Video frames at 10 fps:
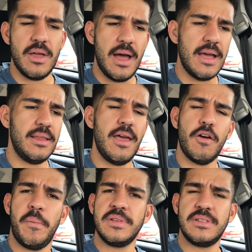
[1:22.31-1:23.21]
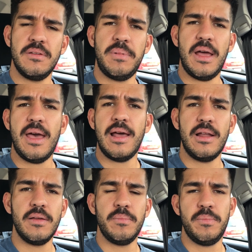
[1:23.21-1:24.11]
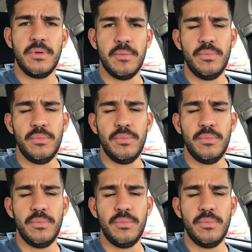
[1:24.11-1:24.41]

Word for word: A ideia que eu apresentei para ela e para